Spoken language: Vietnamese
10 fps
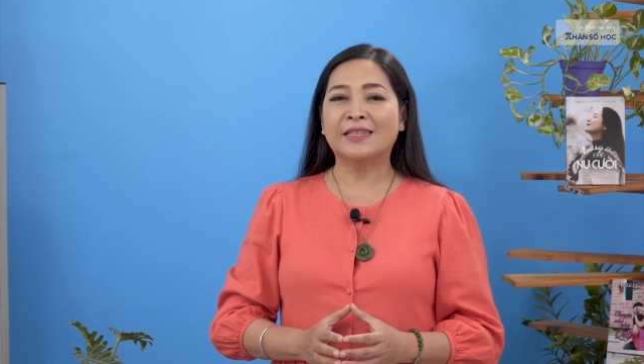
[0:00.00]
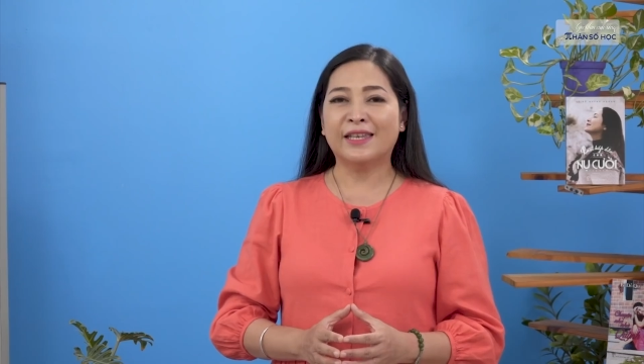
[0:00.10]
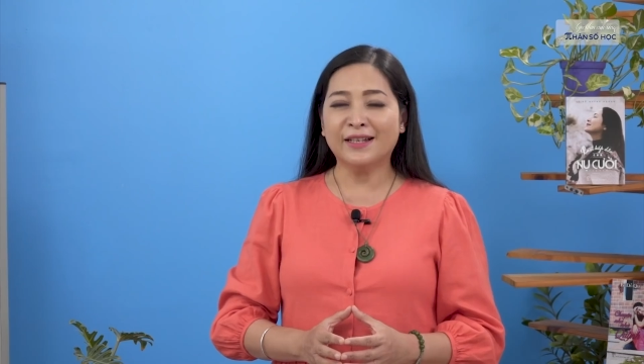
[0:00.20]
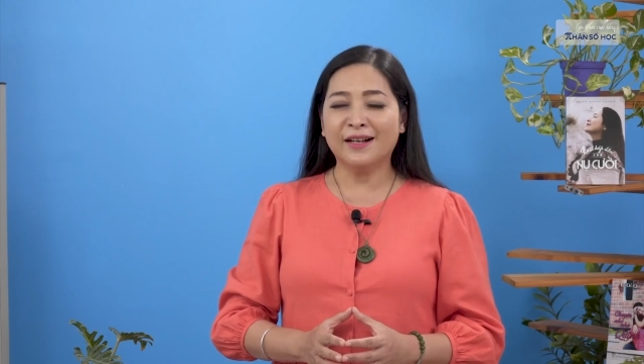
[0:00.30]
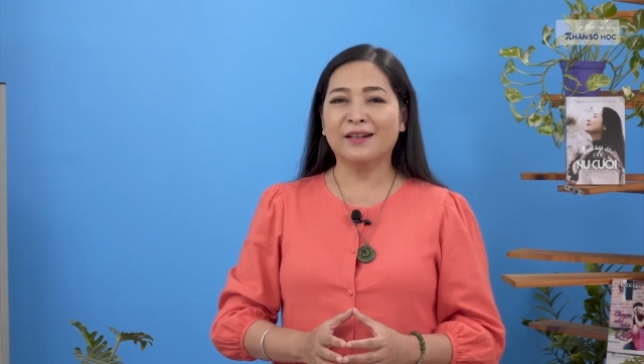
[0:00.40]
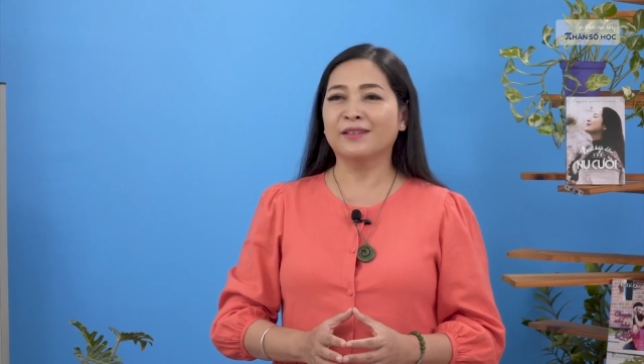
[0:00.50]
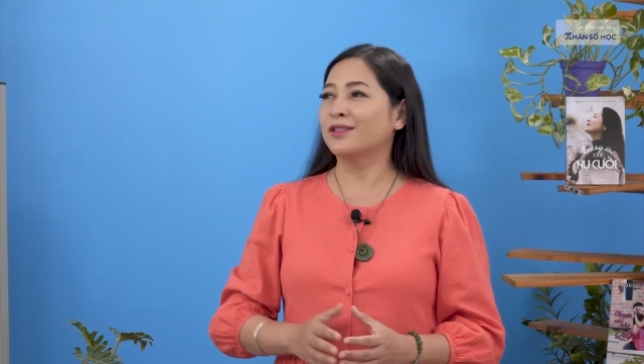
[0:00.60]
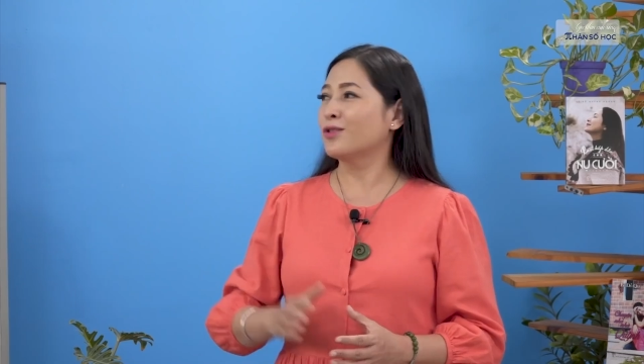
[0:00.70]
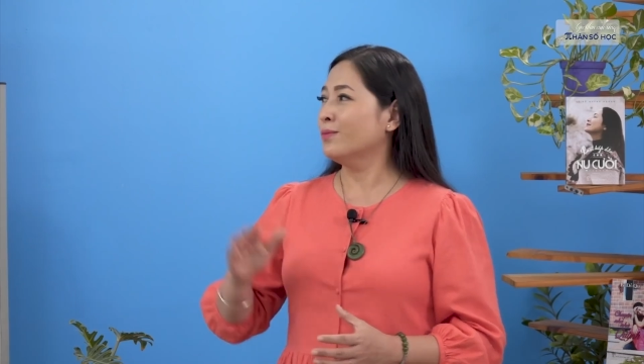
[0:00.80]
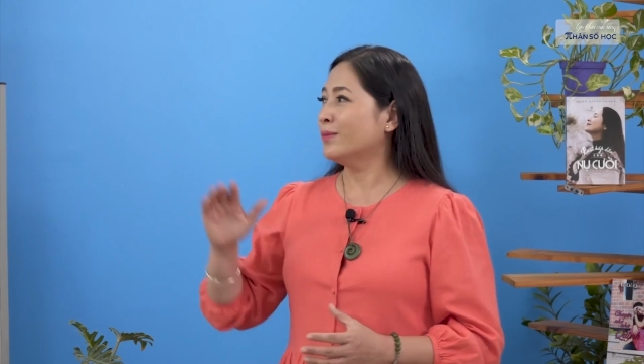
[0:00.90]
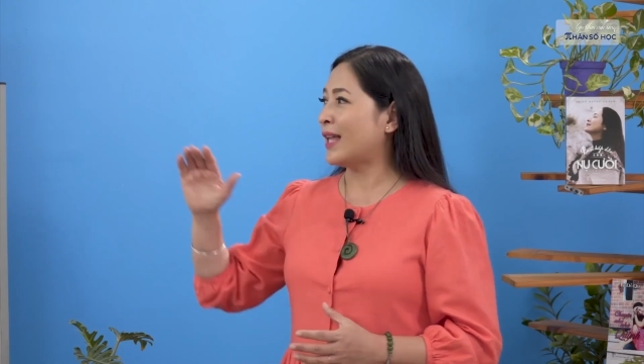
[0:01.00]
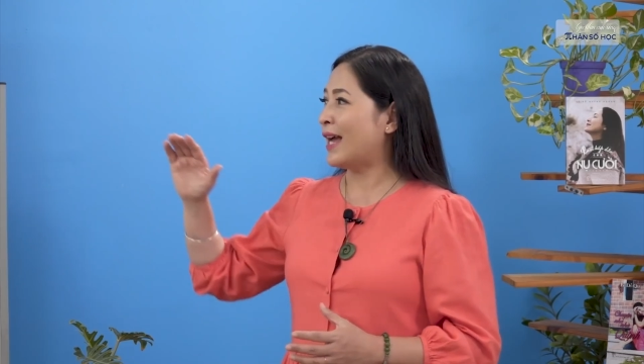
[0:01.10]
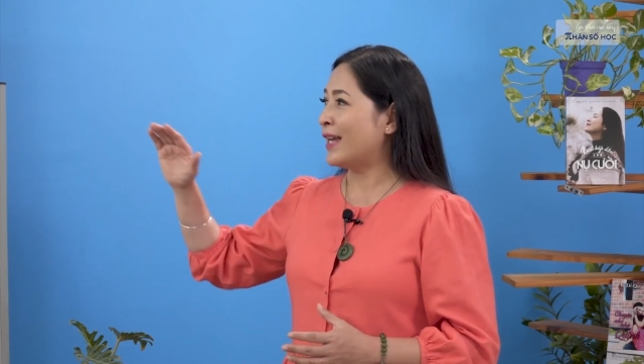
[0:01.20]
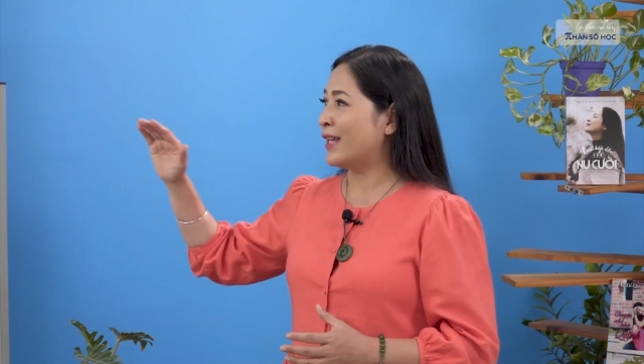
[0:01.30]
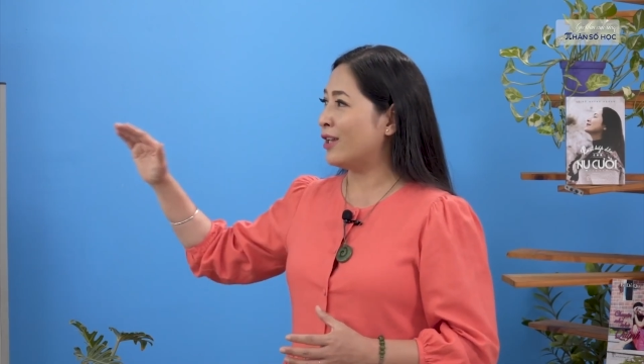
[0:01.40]
chỉ cần chúng
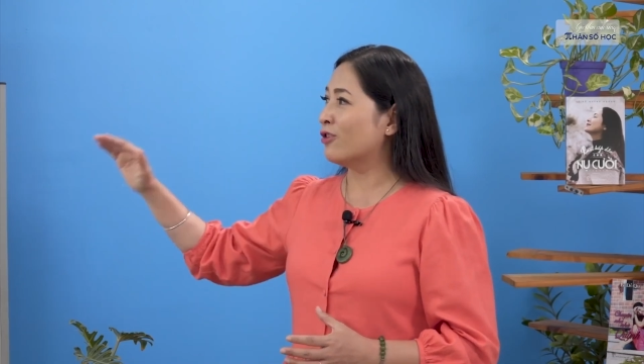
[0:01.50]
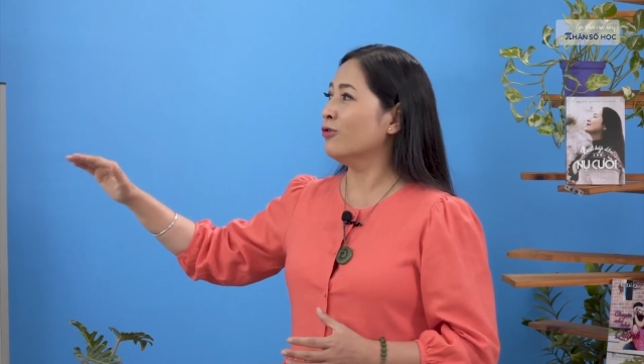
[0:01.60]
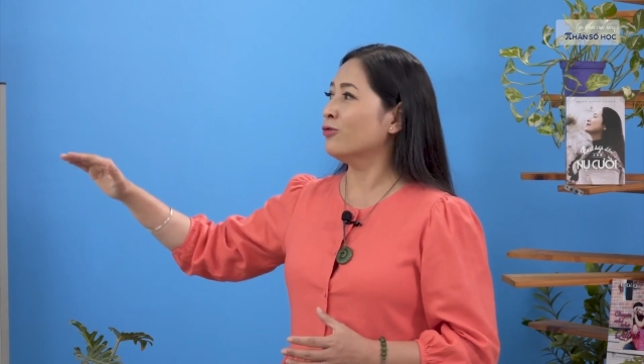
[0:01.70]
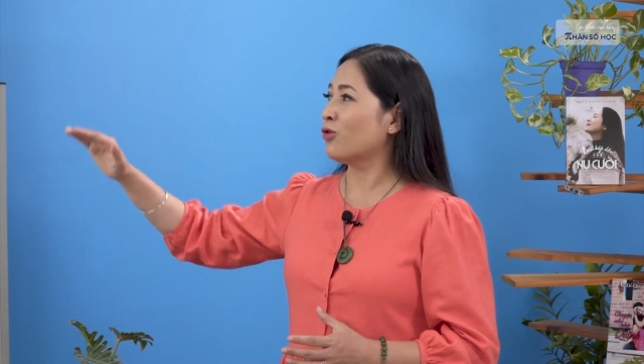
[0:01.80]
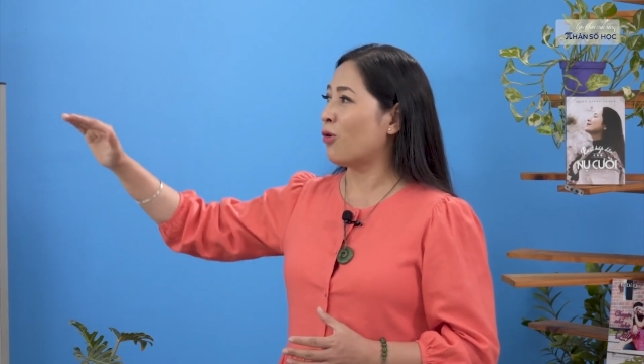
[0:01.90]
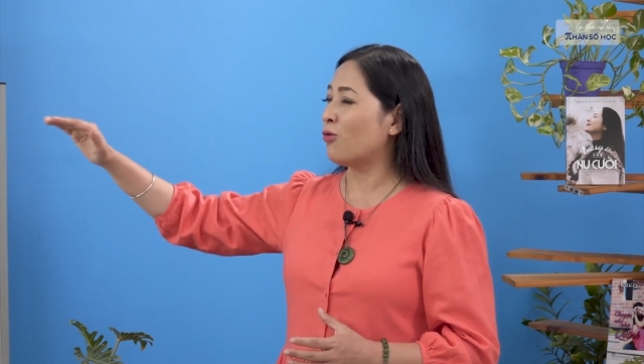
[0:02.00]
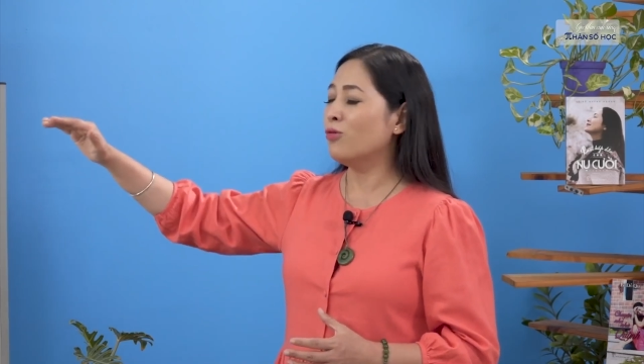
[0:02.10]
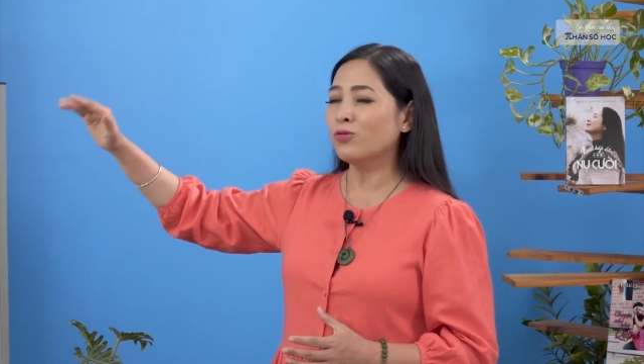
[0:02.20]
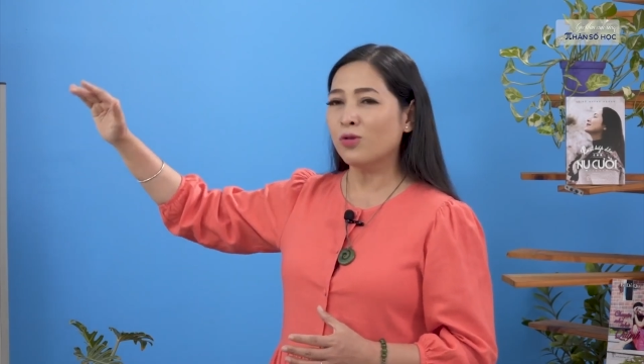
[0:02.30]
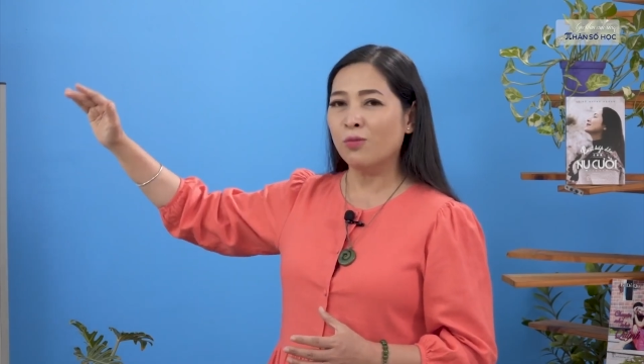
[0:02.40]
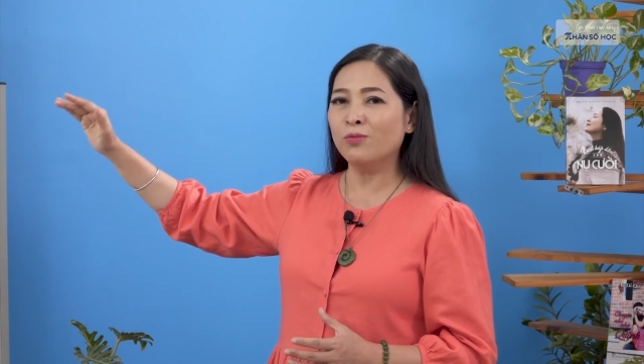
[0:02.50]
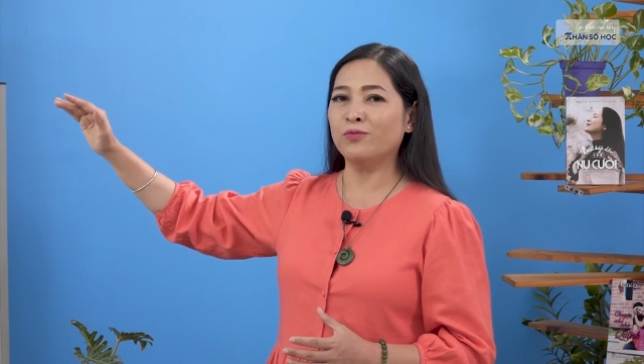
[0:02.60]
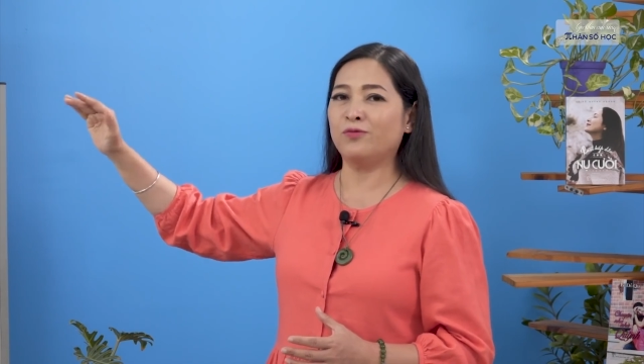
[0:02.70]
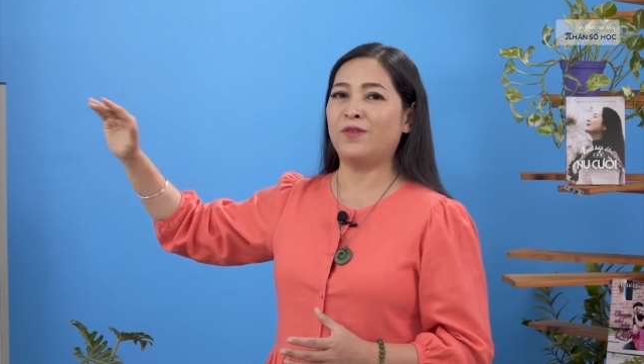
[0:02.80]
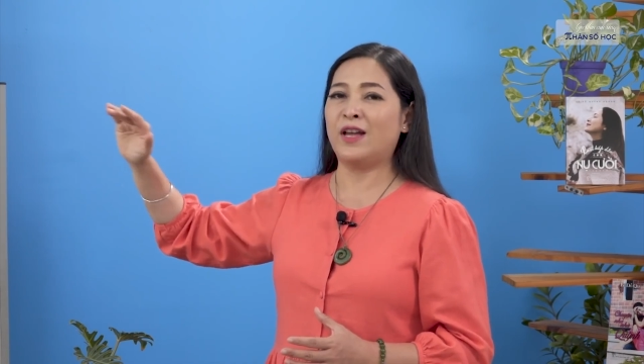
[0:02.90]
ta hiểu đủ đúng
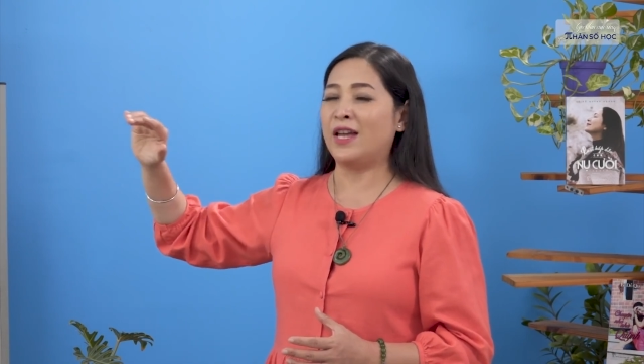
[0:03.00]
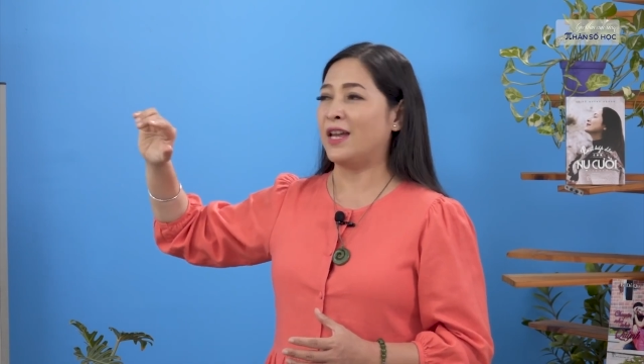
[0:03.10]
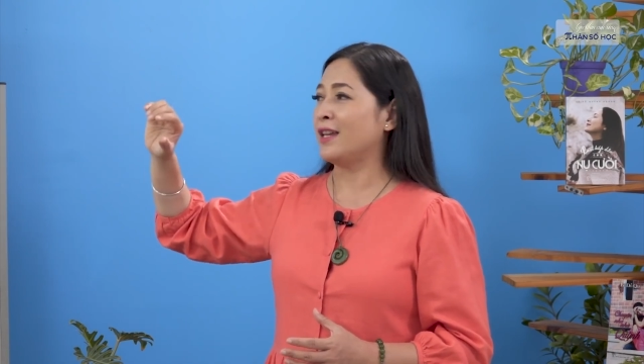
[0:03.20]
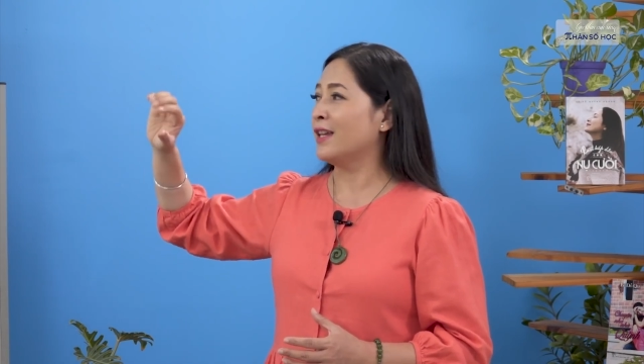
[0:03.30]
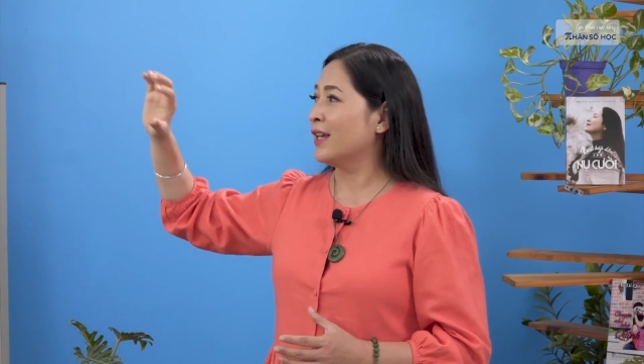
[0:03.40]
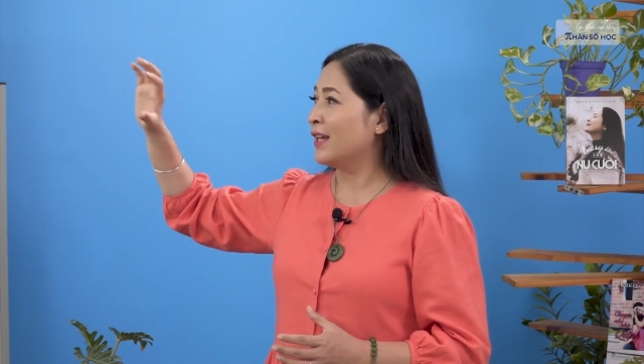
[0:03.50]
về